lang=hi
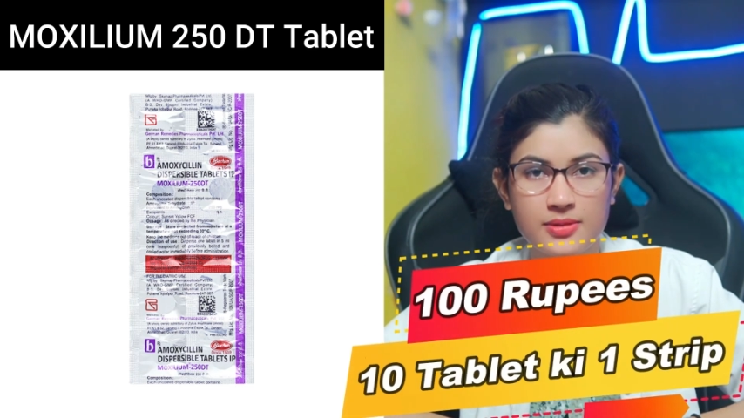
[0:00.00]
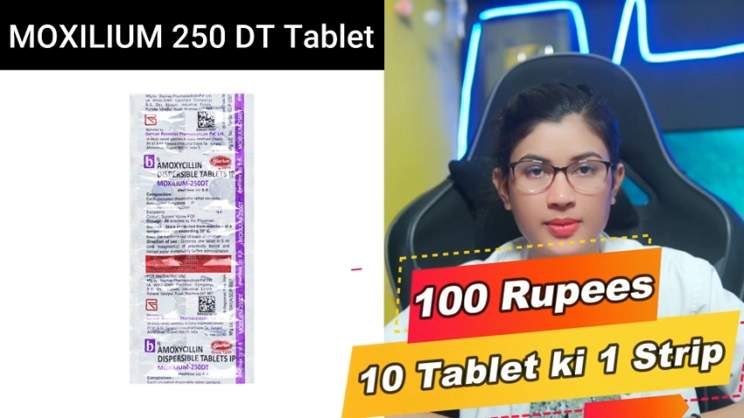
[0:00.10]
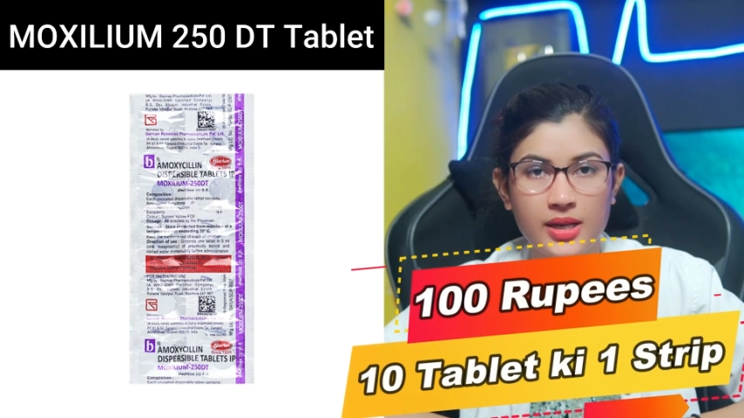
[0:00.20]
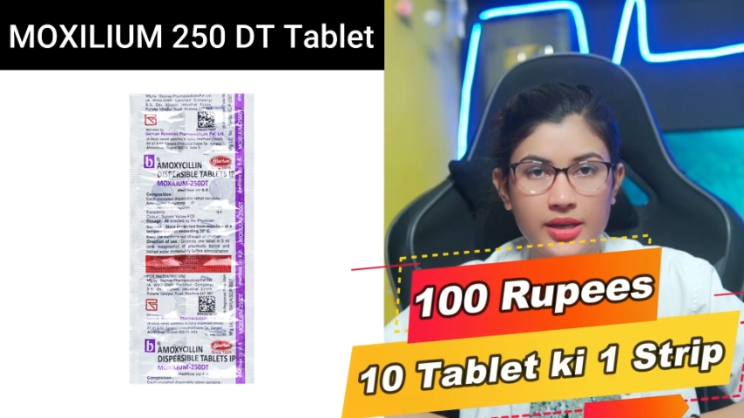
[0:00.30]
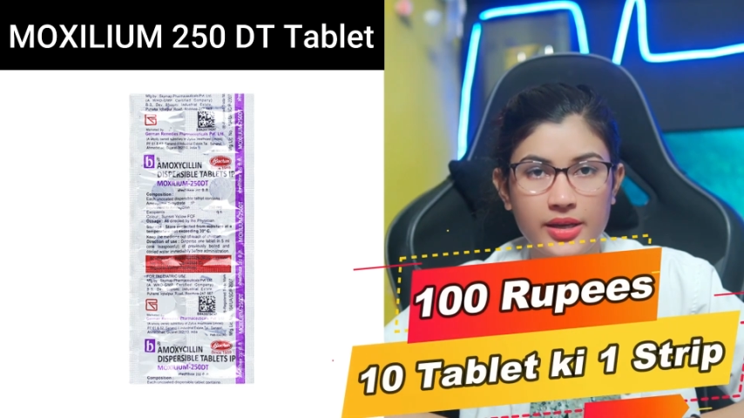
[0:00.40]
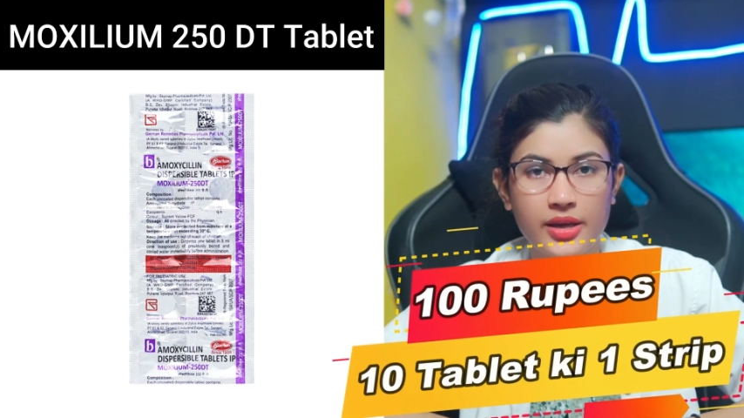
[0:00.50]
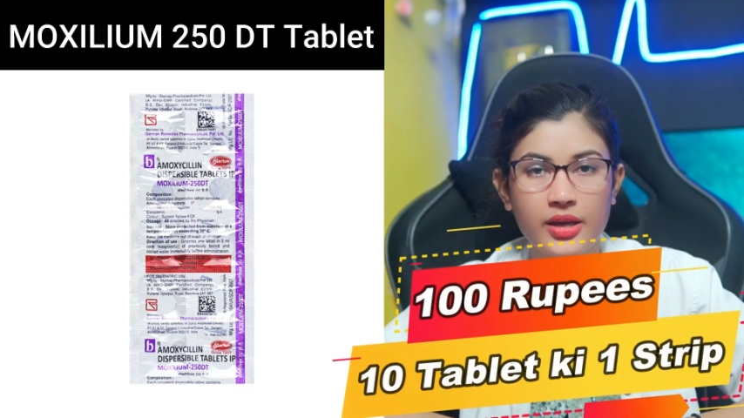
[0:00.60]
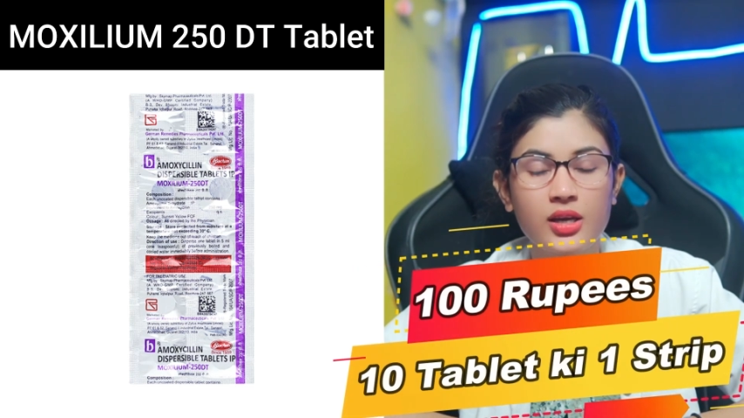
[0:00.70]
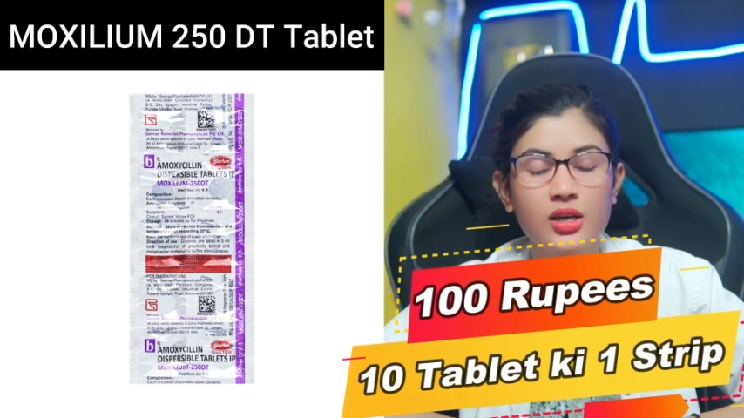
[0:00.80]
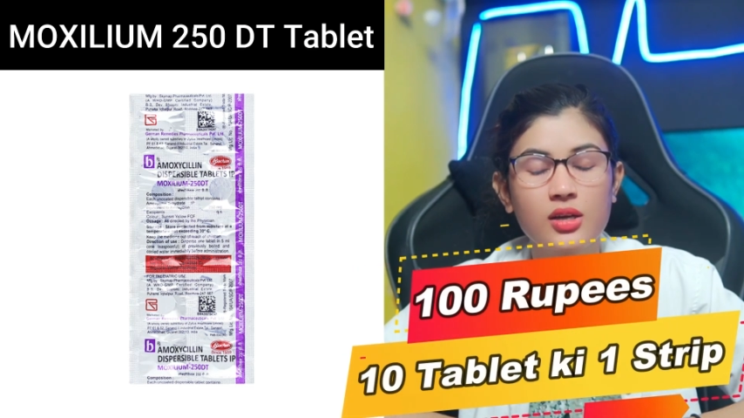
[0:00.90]
में मिलेगी
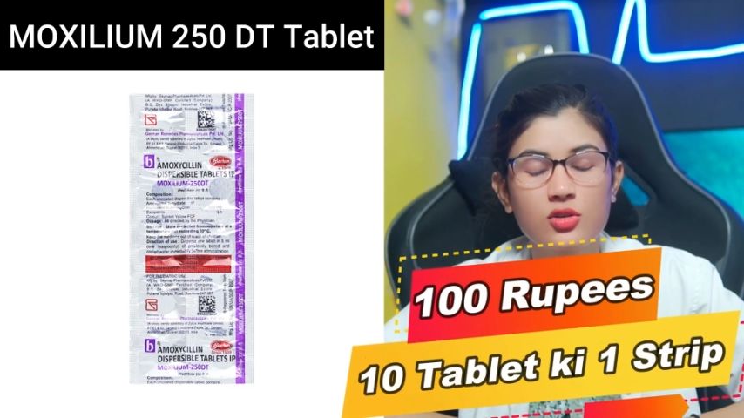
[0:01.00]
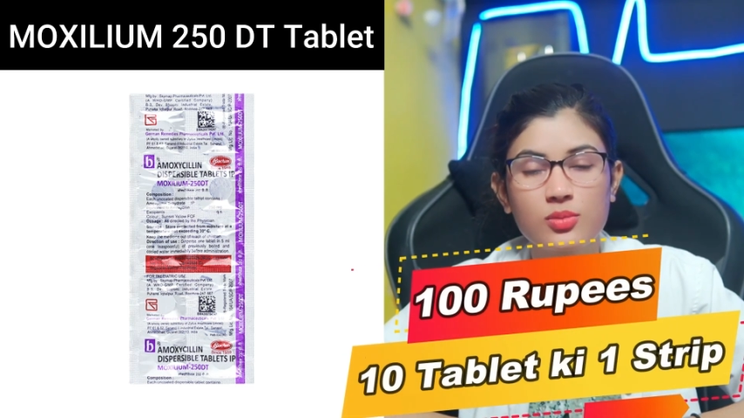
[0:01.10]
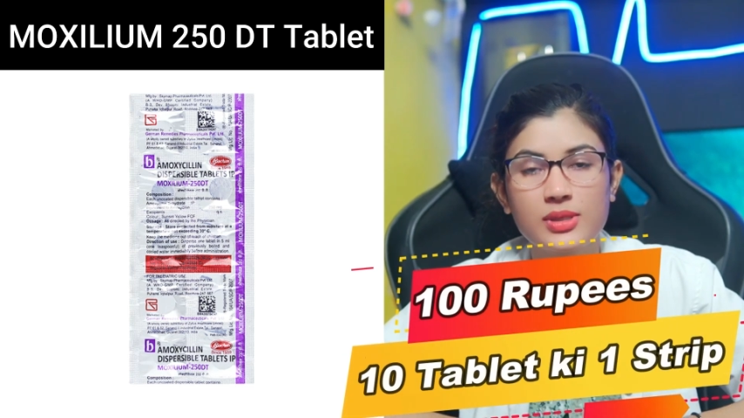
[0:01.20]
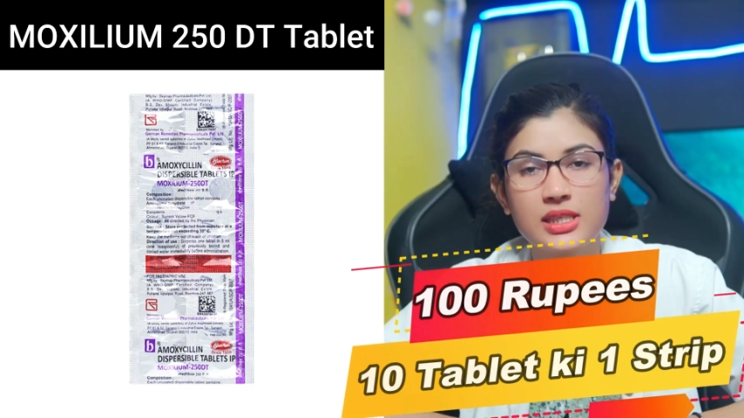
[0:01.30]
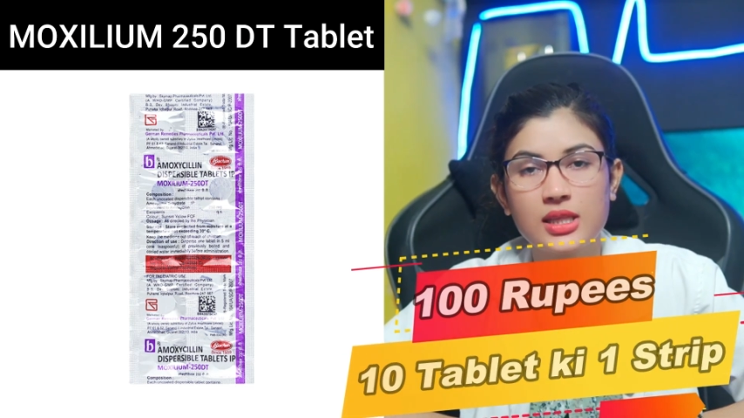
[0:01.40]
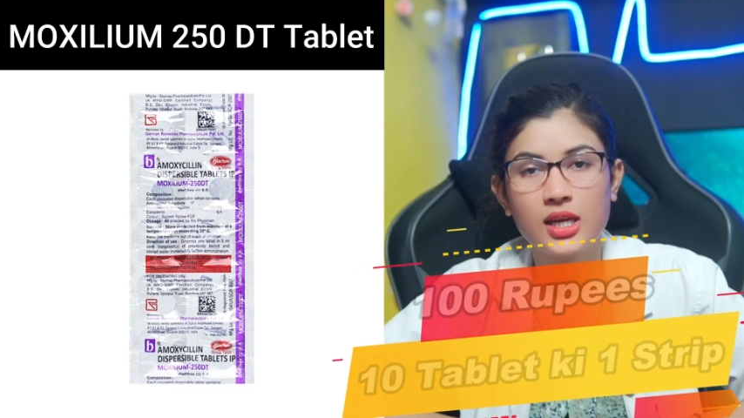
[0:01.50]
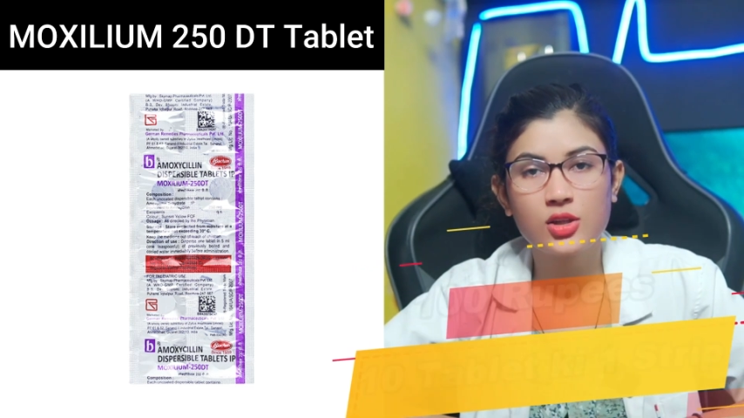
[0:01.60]
तो बस इतना